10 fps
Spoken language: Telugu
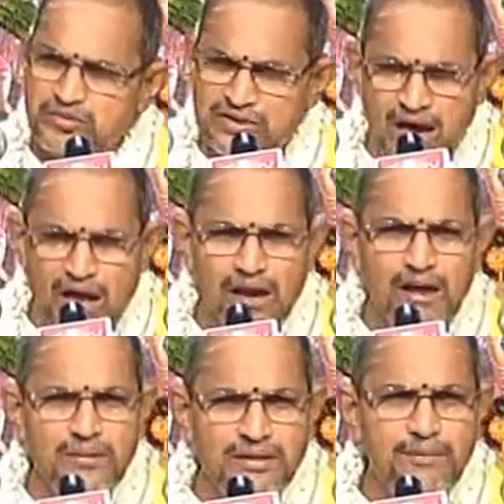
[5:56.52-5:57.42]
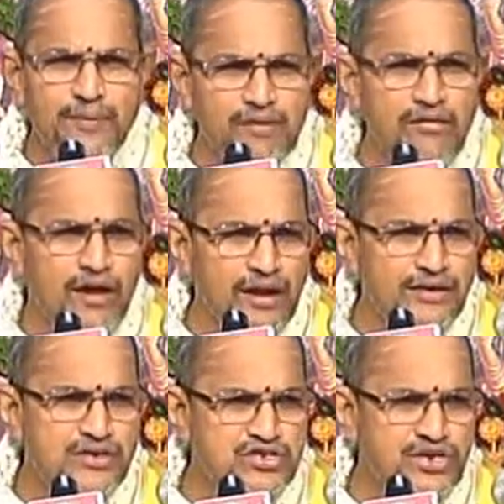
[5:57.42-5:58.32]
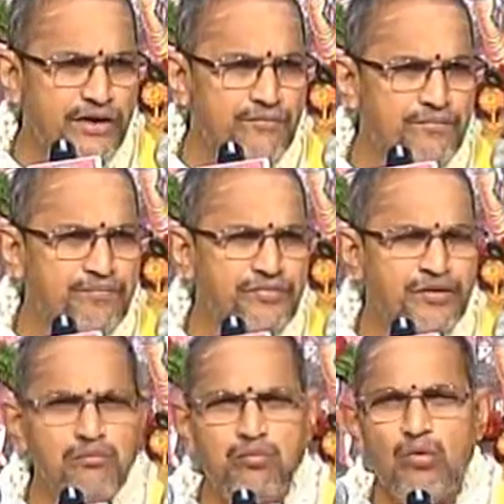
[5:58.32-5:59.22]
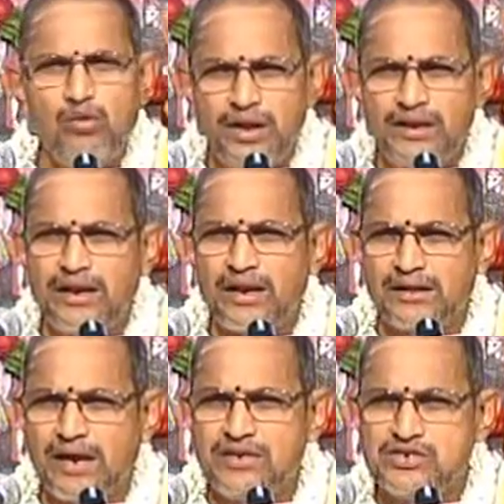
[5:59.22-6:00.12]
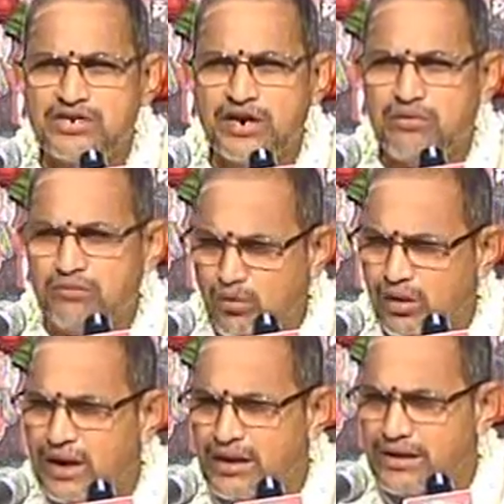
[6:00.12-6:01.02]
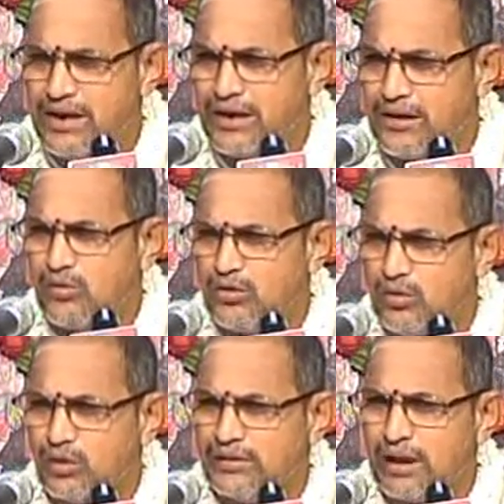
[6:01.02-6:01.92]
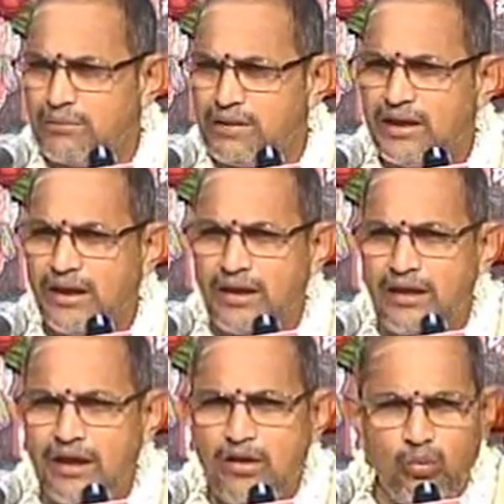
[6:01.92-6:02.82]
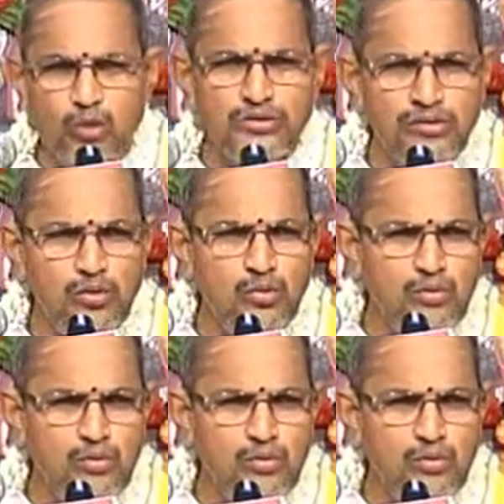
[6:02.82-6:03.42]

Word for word: చాలామంది పరివారాన్ని ఇచ్చాడు బోలెడన్ని రథాలు ఇచ్చాడు బోలెడన్ని అంటే కొన్ని వందల మీదే వందలు